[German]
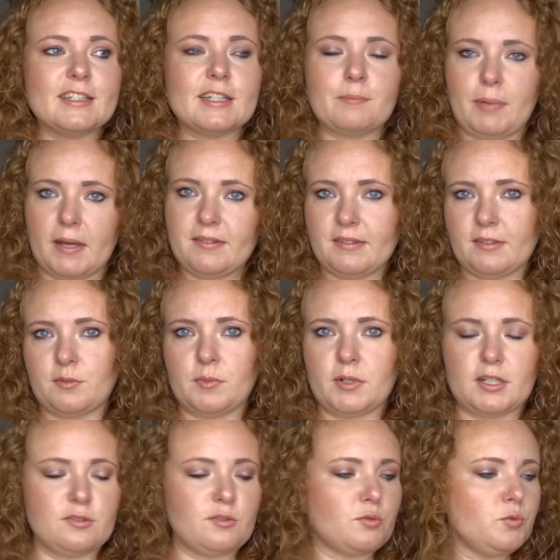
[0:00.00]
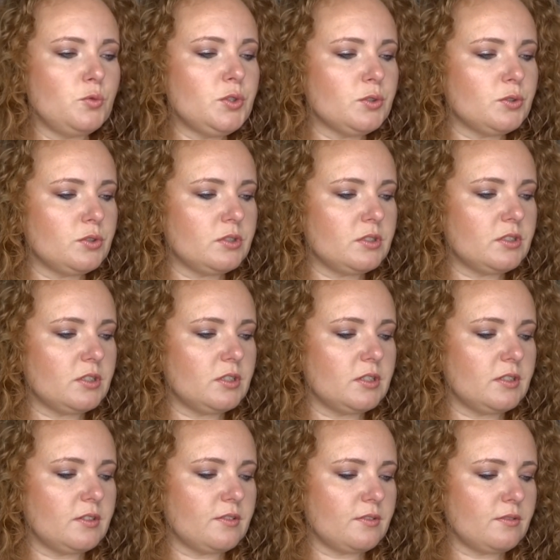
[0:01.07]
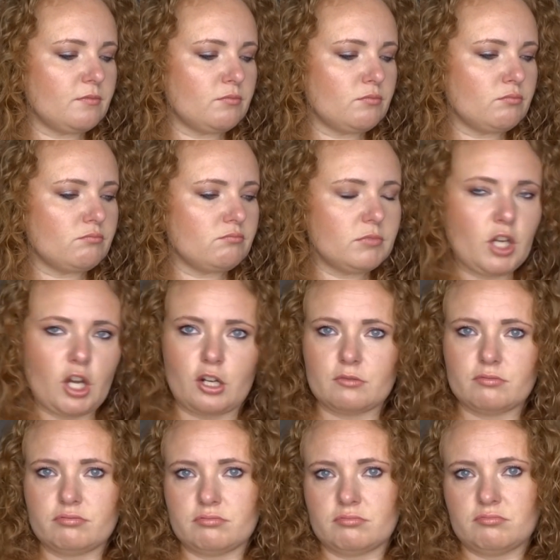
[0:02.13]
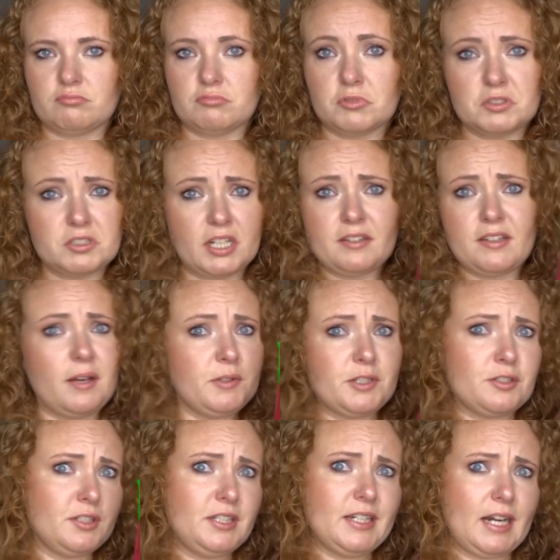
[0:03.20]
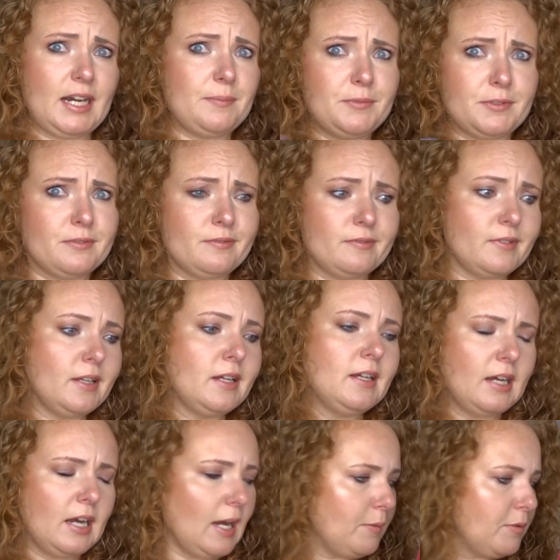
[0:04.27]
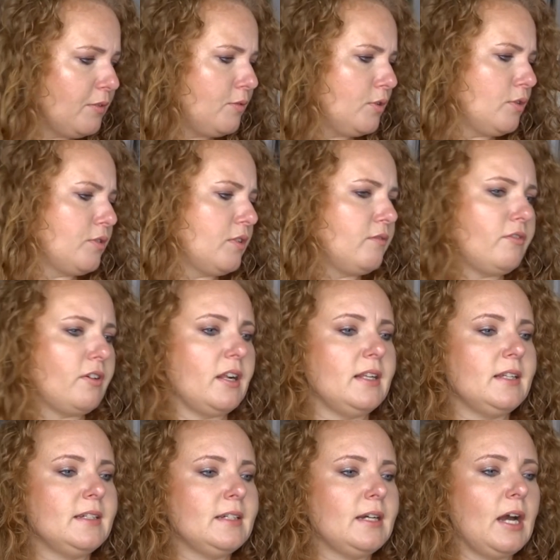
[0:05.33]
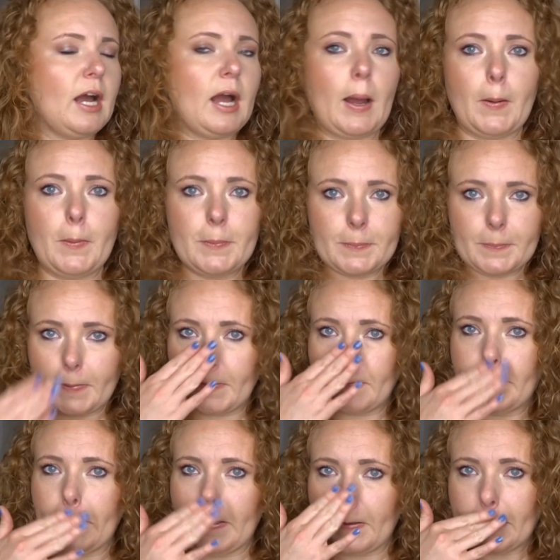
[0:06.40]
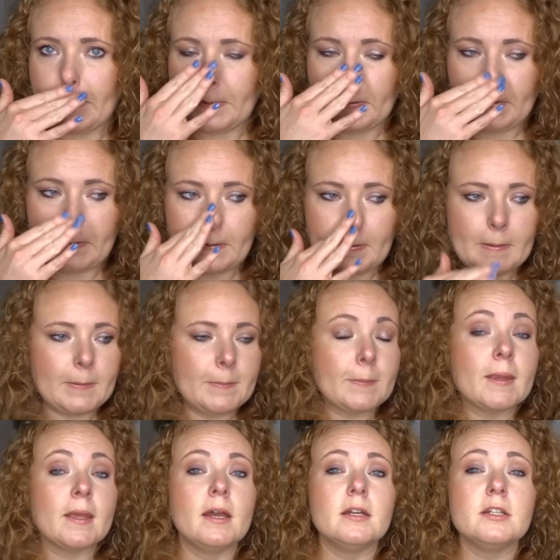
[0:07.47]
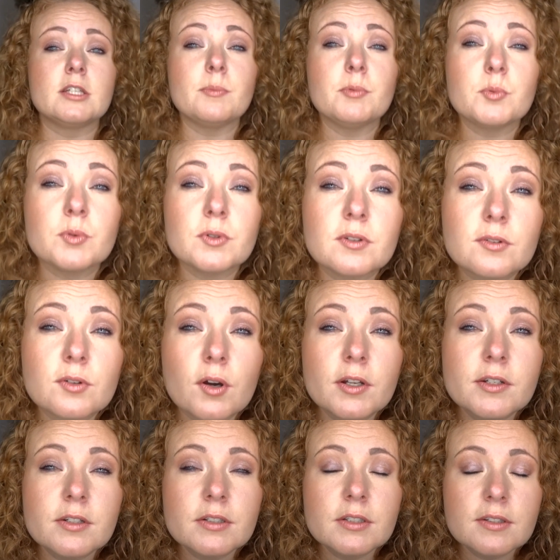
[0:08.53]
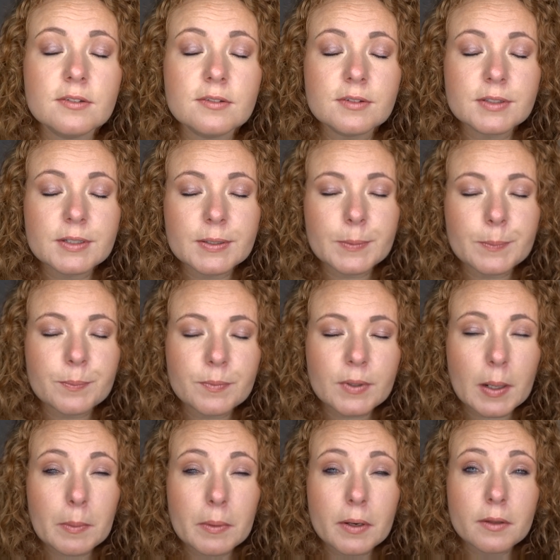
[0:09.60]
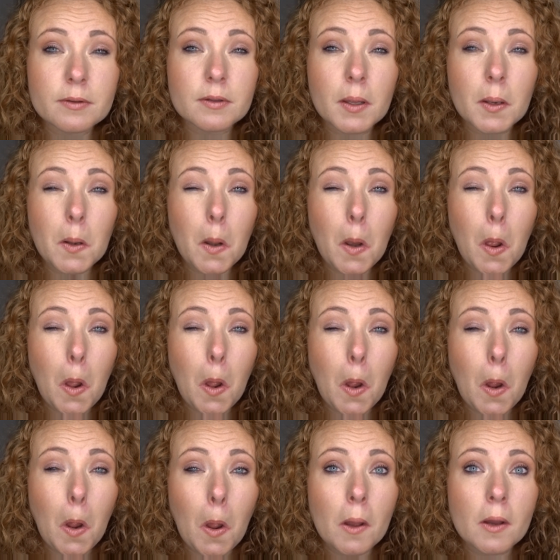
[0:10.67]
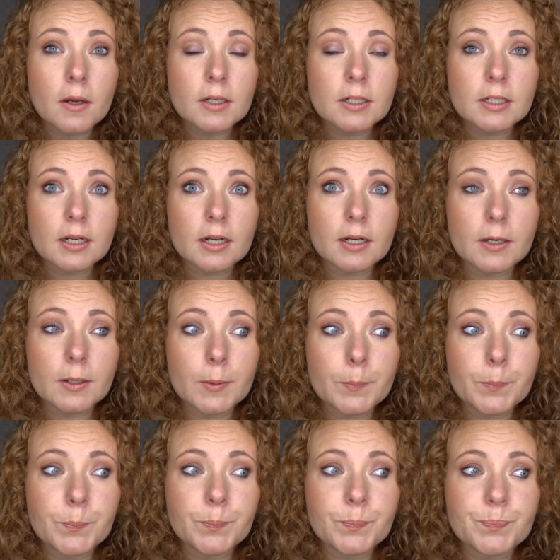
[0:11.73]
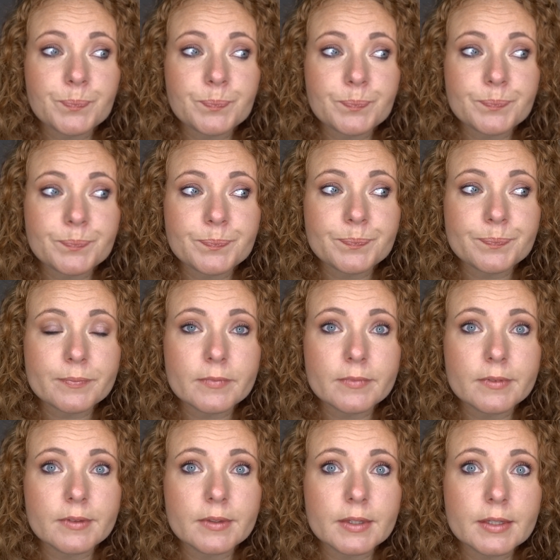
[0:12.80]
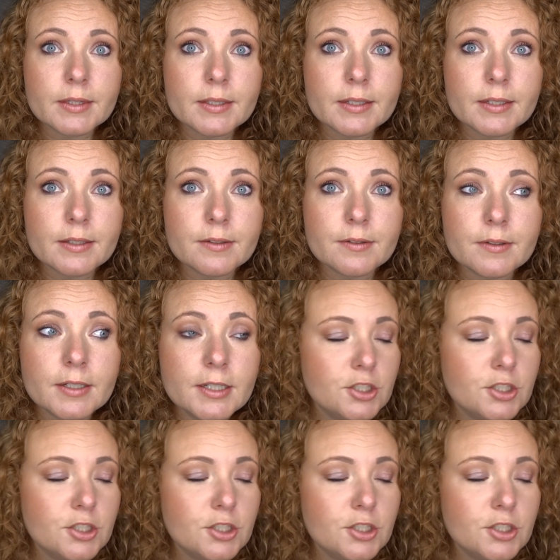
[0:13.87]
dann passt das immer ganz gut und äh, das, ja, und das habe ich noch nie gehabt. Aber das wird auf jeden Fall ausprobiert. Ich habe übrigens heute diesen, ähm, kann man das sehen? Ähm, diesen